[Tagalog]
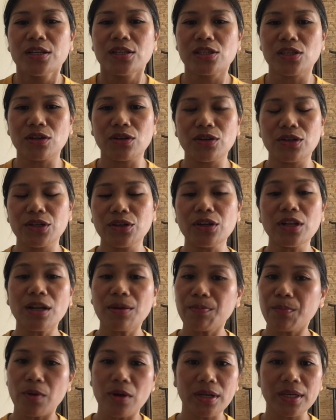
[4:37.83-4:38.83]
So, yun
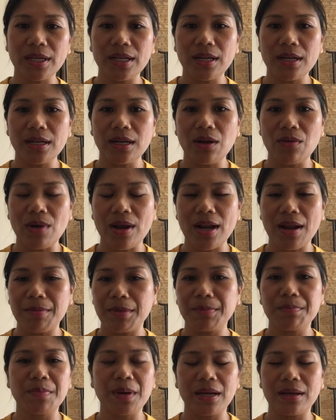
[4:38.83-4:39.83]
lang po ang ginagawa
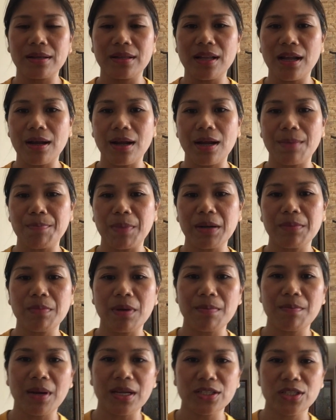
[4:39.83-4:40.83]
namin na
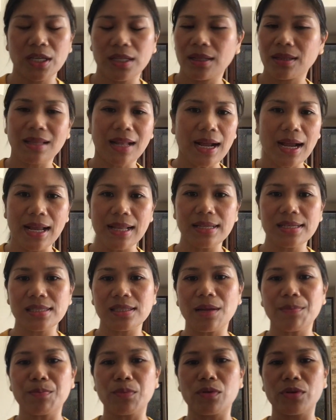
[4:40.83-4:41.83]
pagbabudget.
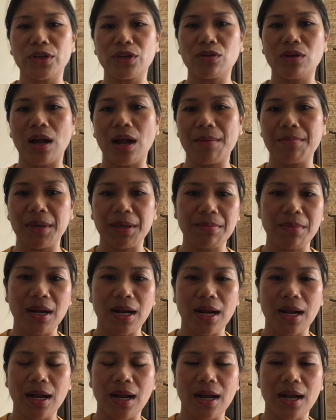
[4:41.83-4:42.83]
Nakalista po yung aming
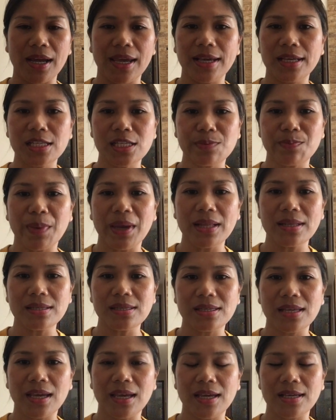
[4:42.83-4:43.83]
mga
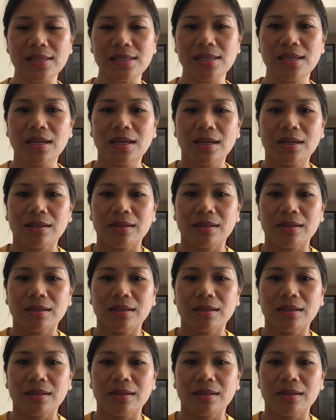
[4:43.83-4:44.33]
expenses,